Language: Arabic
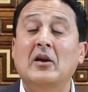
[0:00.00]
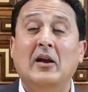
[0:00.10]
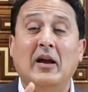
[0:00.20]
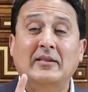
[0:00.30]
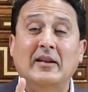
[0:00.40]

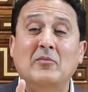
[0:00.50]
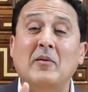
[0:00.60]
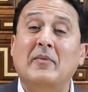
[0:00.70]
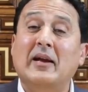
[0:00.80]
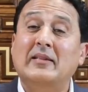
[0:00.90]
الحته دي
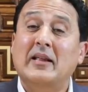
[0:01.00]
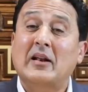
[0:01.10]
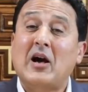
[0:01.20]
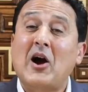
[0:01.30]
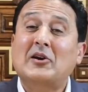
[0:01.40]
مهمه جدا
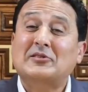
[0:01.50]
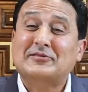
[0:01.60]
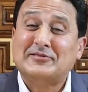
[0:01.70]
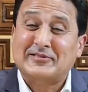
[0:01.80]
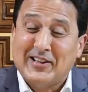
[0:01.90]

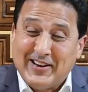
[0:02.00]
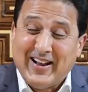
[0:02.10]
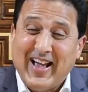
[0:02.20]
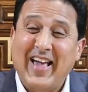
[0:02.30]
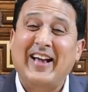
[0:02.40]
اكتر
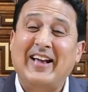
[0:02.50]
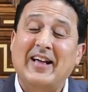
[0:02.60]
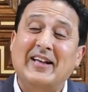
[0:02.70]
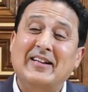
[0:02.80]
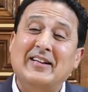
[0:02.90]
حاجه